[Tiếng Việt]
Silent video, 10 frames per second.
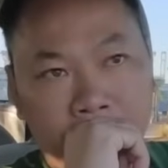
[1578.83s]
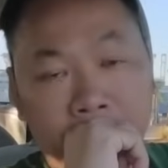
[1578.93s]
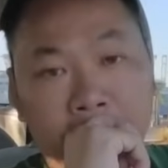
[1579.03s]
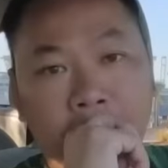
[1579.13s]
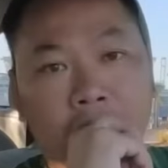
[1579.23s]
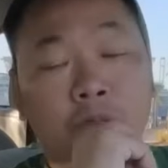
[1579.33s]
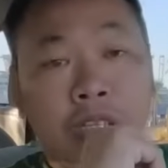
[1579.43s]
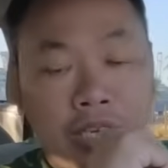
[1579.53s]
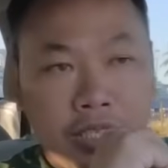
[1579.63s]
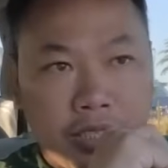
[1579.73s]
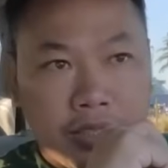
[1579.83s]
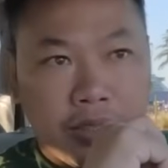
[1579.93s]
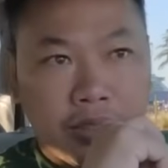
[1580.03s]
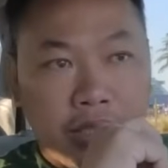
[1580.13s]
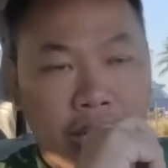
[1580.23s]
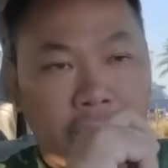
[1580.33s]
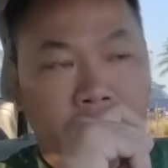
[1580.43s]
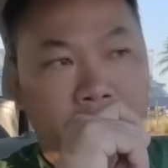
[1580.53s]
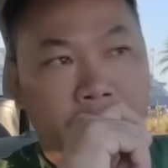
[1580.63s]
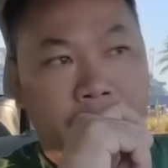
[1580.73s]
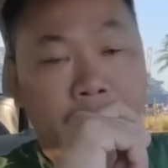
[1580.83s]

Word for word: bị ờ, ung thư thời kỳ ờ,